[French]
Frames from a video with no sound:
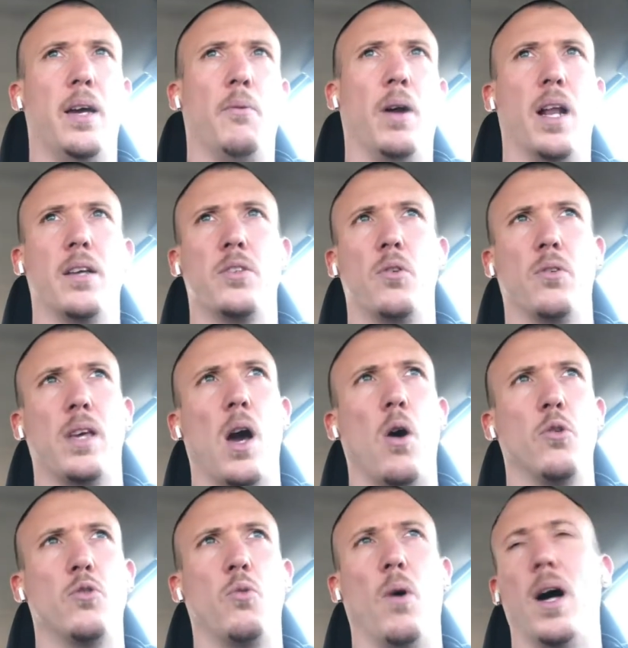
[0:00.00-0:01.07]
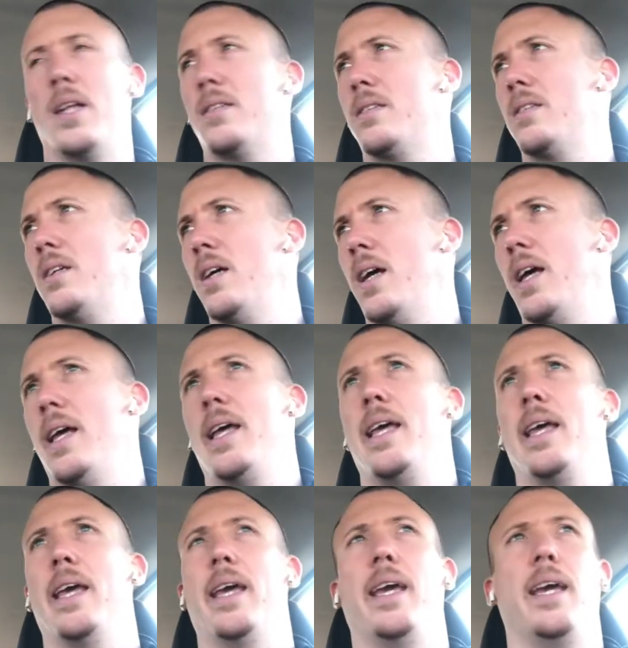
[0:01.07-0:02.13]
voilà, 140 watts.
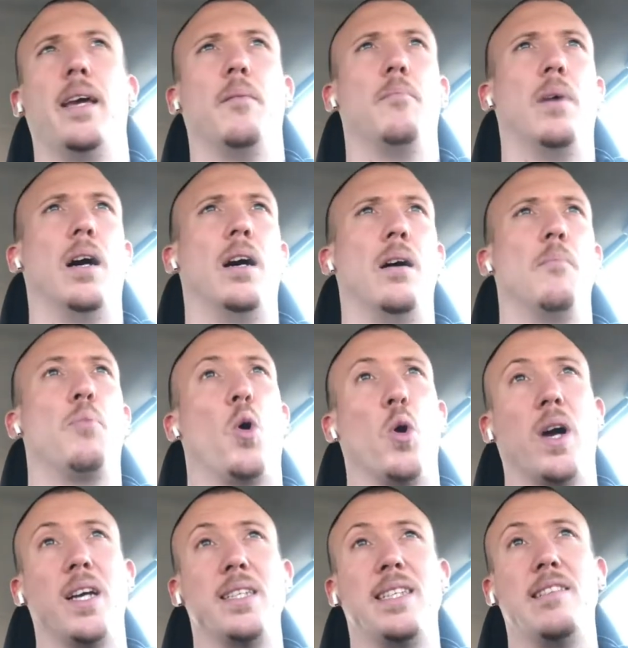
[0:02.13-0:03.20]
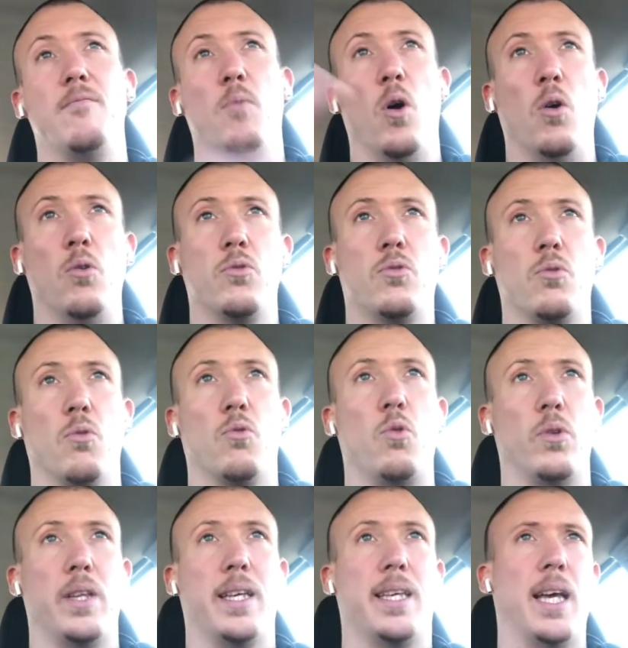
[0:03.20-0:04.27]
Et ben, progressivement, au, cours
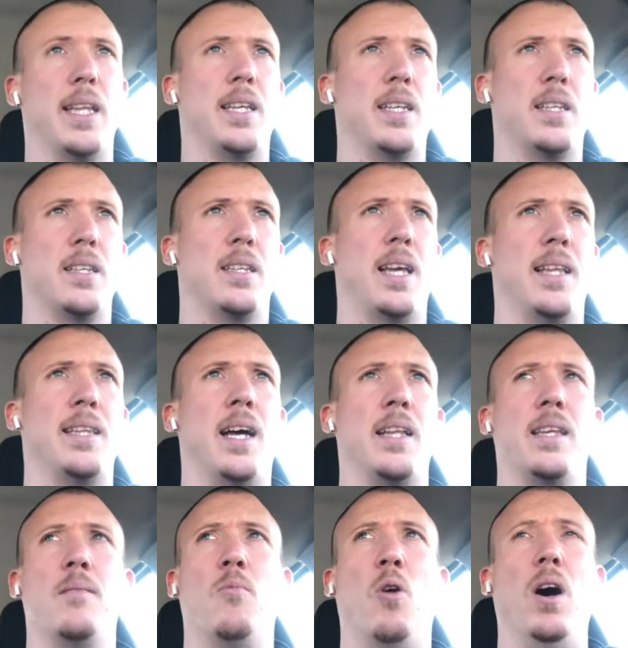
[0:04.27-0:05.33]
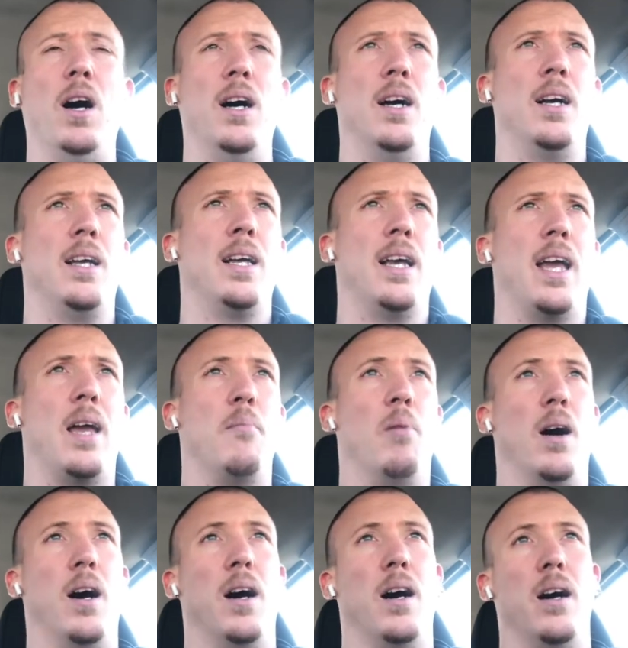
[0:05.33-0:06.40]
des quatre 4 derniers mois, eh
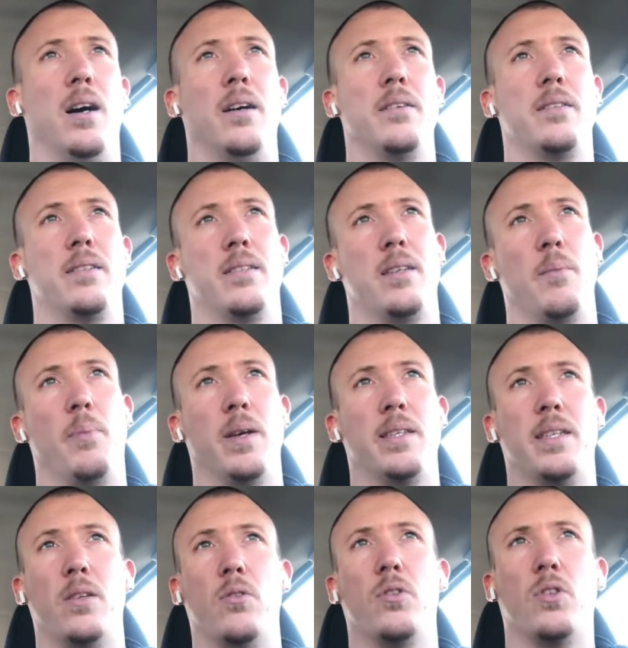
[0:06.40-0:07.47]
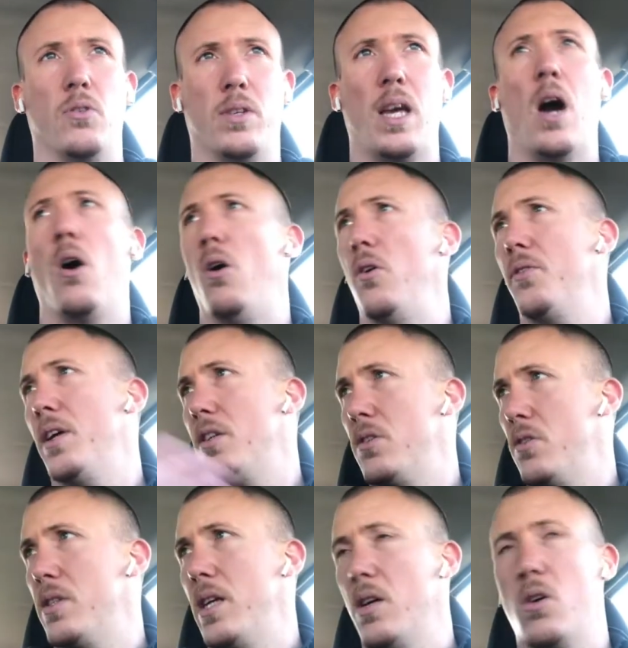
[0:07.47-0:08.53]
ben, c'est passé de 140 à
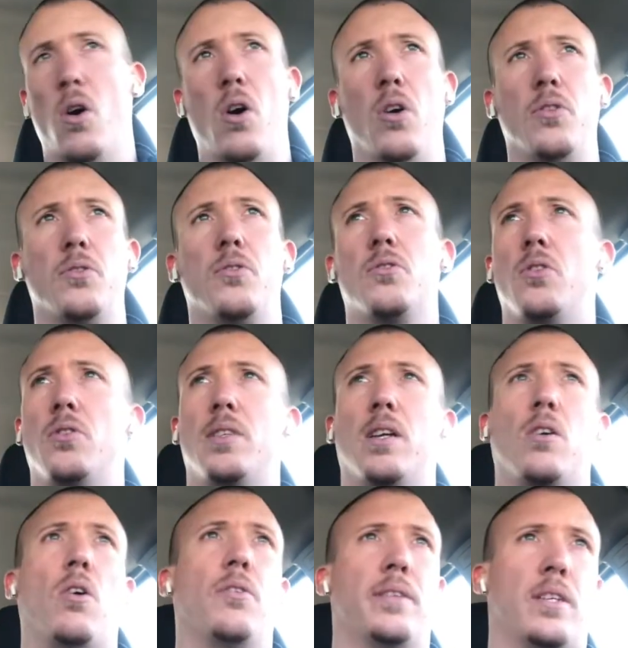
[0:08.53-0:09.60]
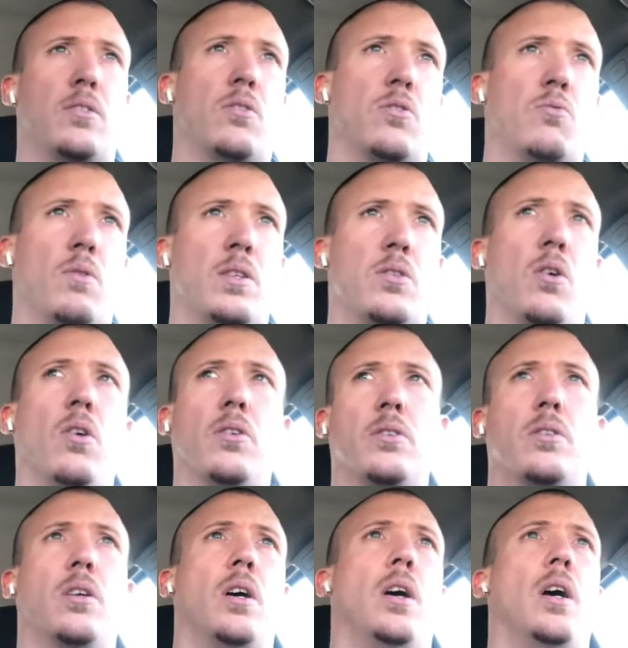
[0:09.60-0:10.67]
150, 250 à
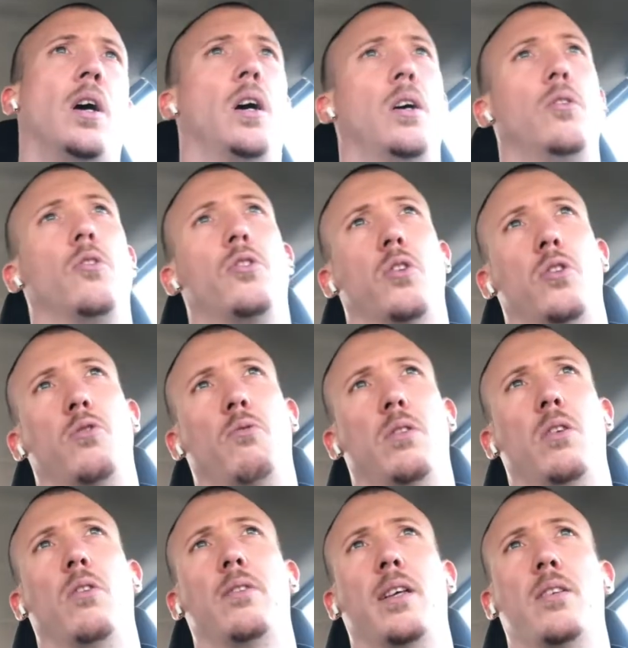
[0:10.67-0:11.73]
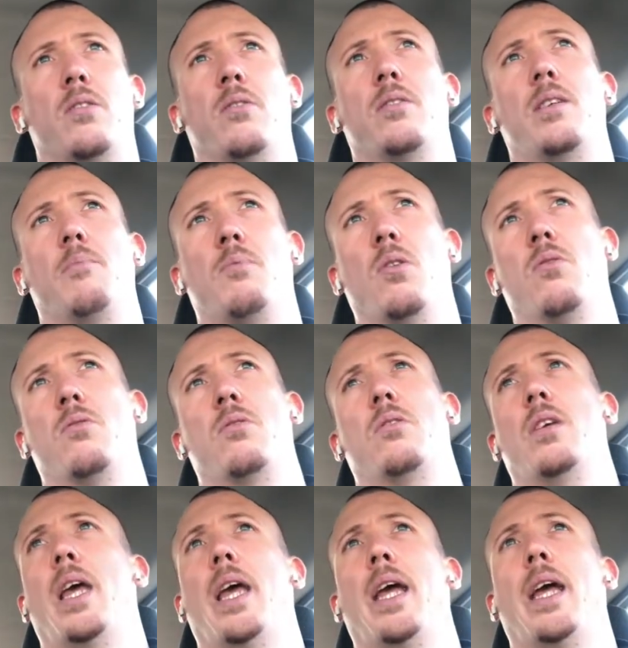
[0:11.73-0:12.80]
160, 260 à 170.
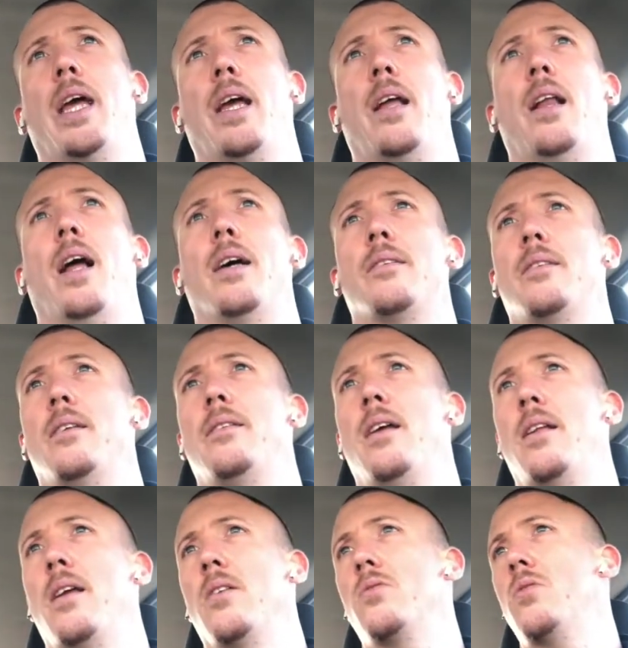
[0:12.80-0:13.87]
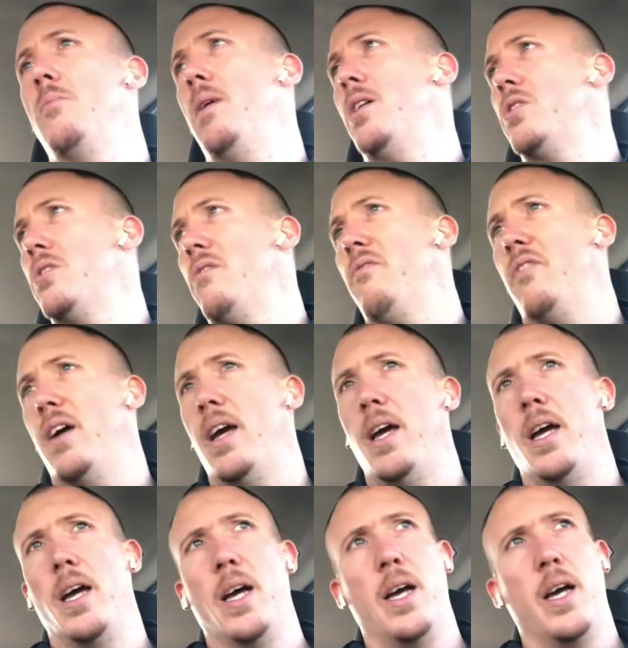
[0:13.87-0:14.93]
Et là, cette dernière semaine, j'ai fait